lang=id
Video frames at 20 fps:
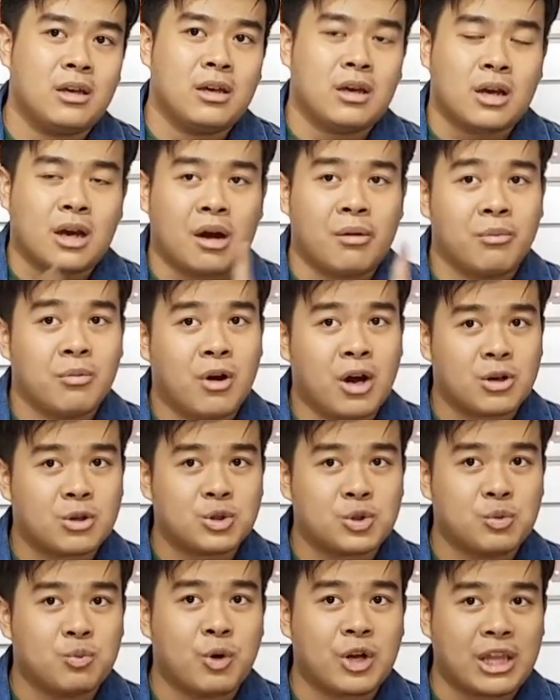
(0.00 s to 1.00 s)
Kamu
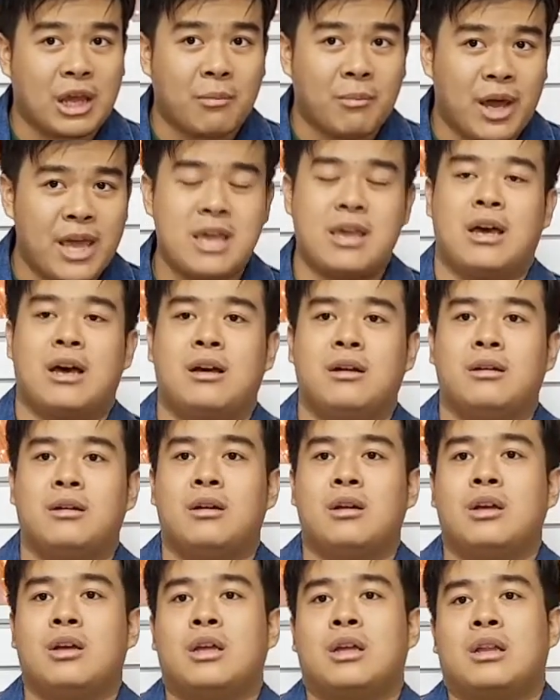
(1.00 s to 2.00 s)
harus nubuat yang baik ya.
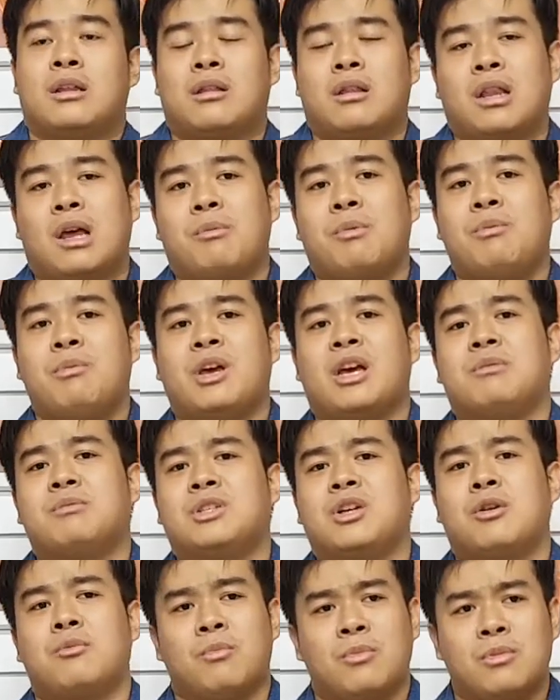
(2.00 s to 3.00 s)
Nabi Mika
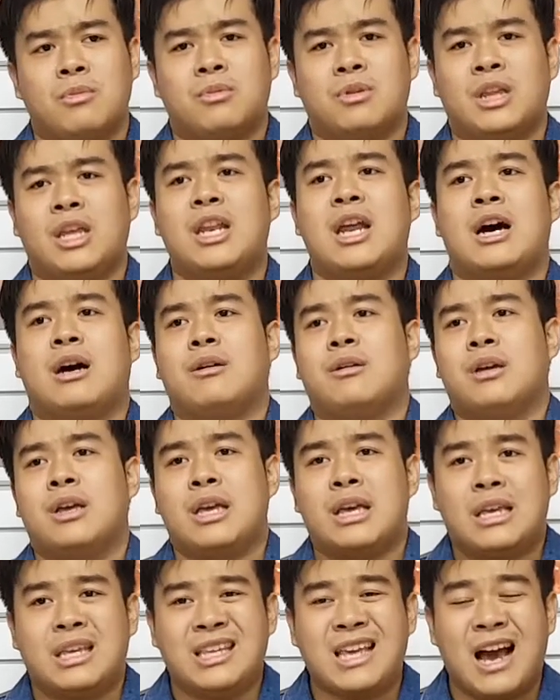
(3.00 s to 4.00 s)
menjawab, "Tidak.
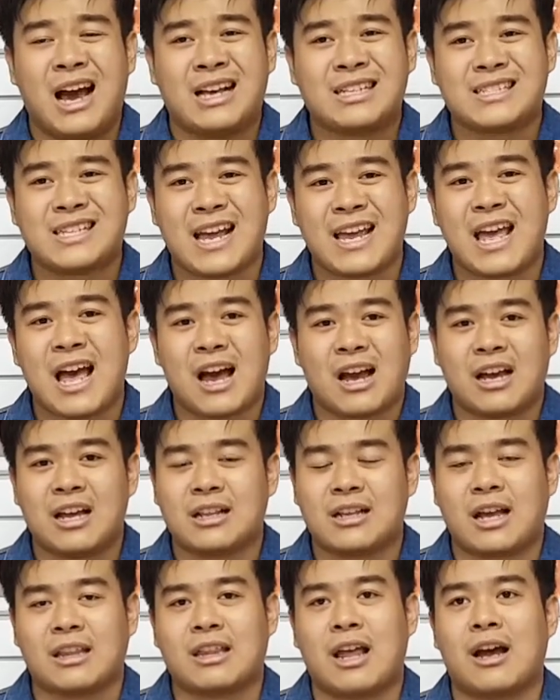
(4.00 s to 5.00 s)
Yang saya
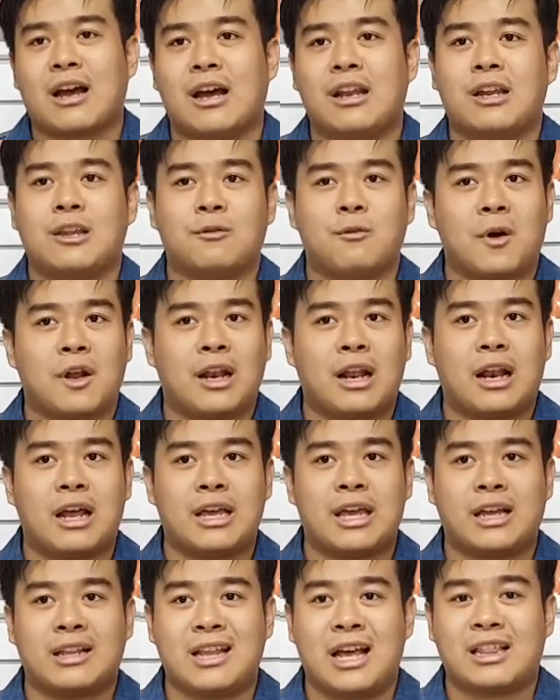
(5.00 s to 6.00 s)
akan katakan itu adalah
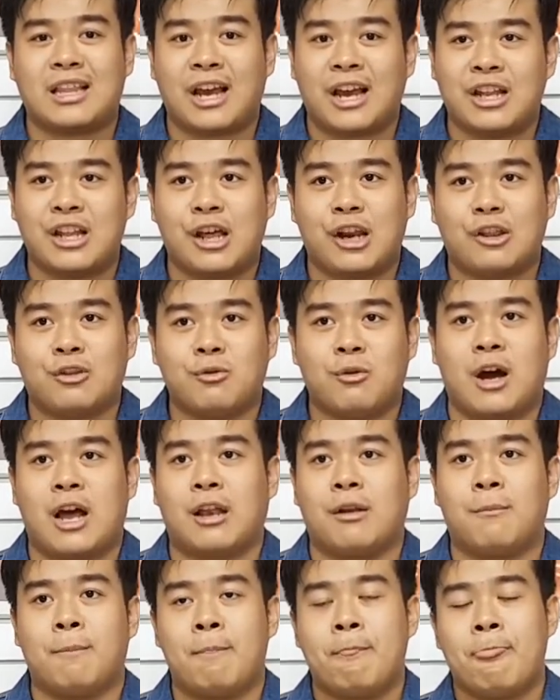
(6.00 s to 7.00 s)
yang datangnya dari
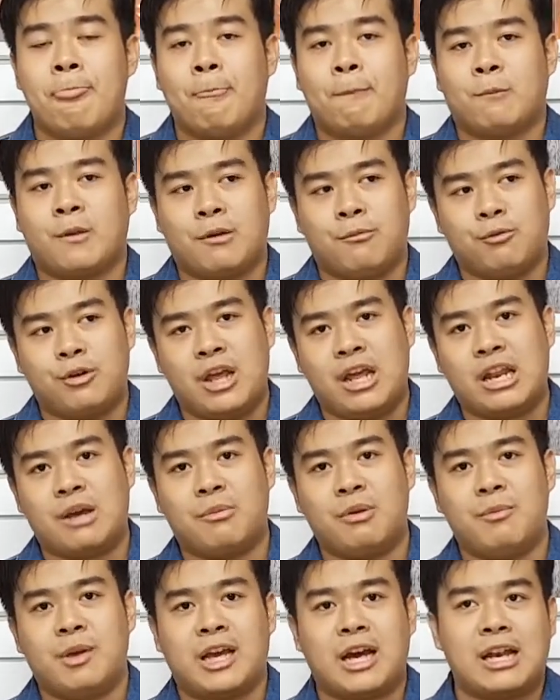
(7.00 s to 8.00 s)
Tuhan." Kemudian
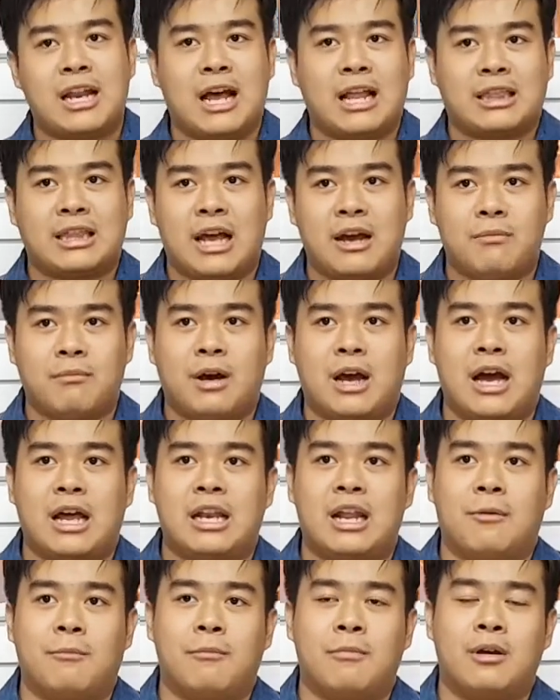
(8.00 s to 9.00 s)
Nabi Mika datang
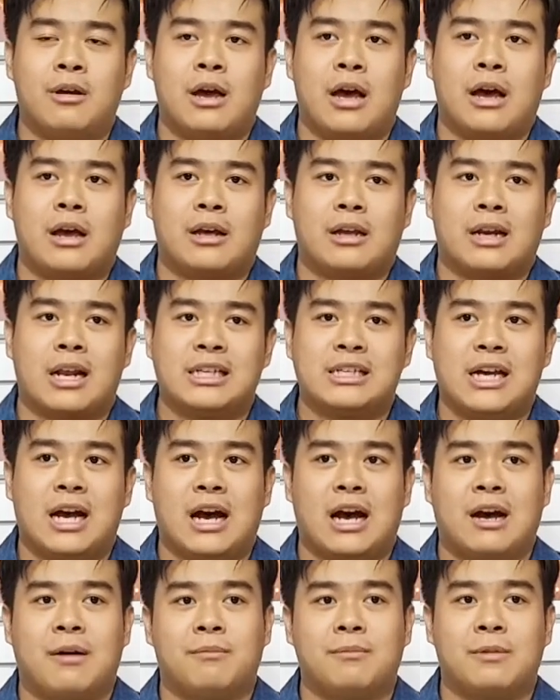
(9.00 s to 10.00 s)
menghadap Raja
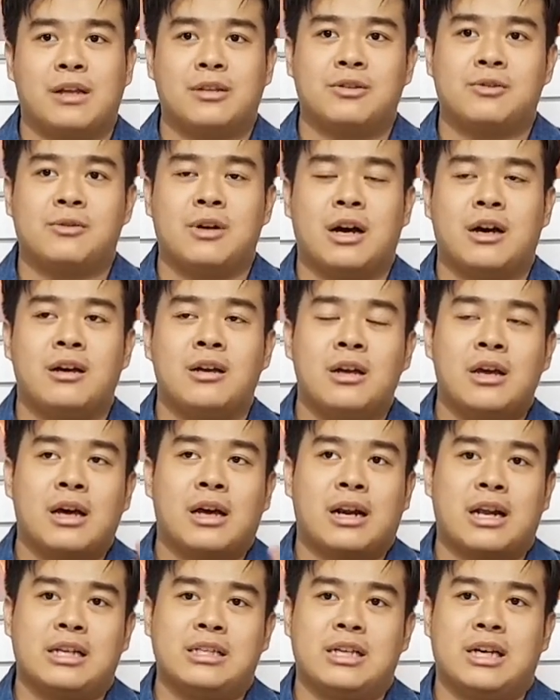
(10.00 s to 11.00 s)
Ahab dan juga
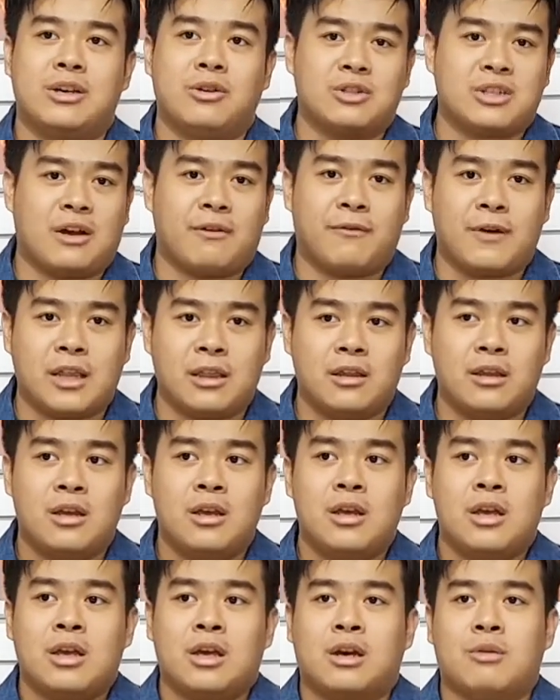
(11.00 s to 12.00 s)
Raja Yosafat.
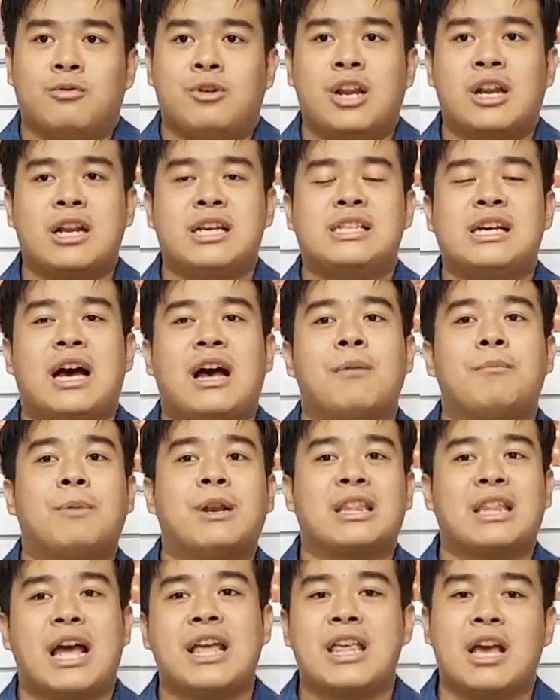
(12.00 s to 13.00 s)
Kemudian Raja Ahab
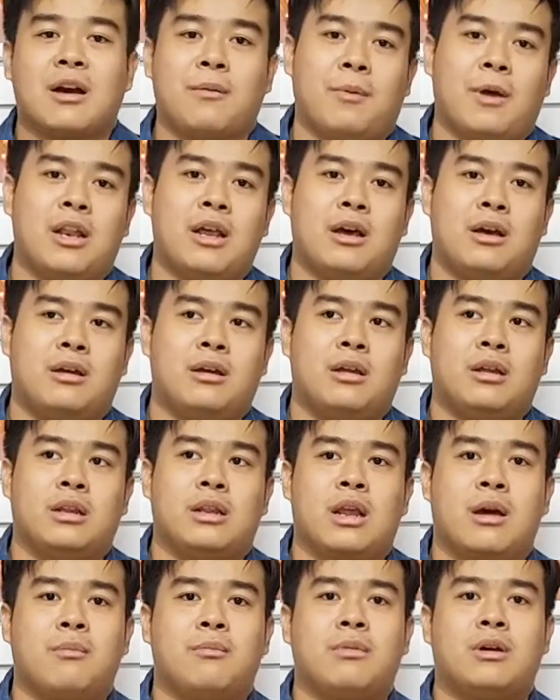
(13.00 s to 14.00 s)
bertanya kepada
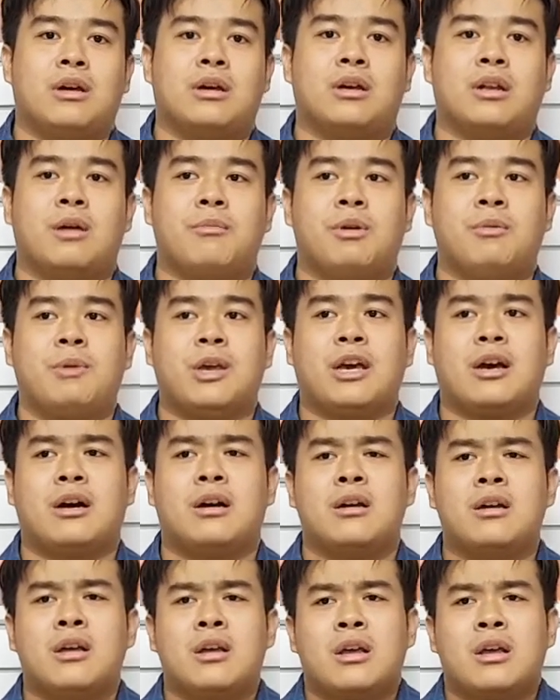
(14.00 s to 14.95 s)
eh, Nabi Mika,